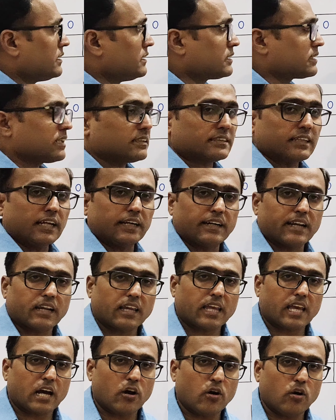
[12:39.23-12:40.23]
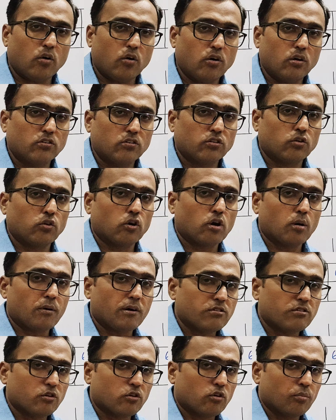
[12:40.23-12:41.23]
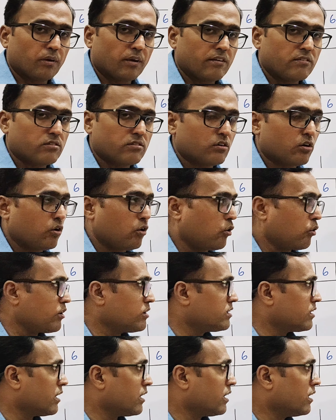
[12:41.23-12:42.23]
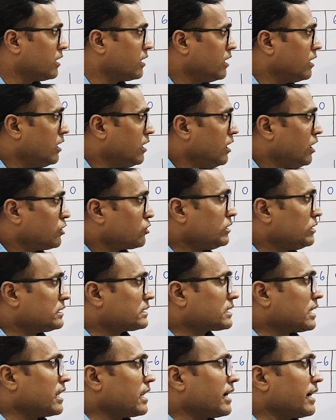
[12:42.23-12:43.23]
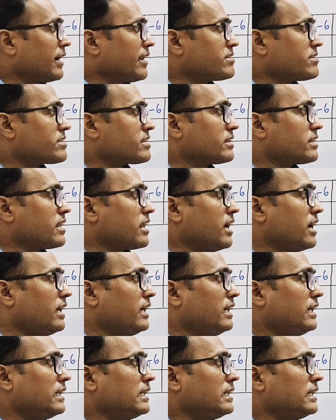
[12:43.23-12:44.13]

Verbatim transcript: जिसका सेंटर क्या हो जीरो कमा जीरो मीन्स ओरिजन तो इसका रेडियस कितना है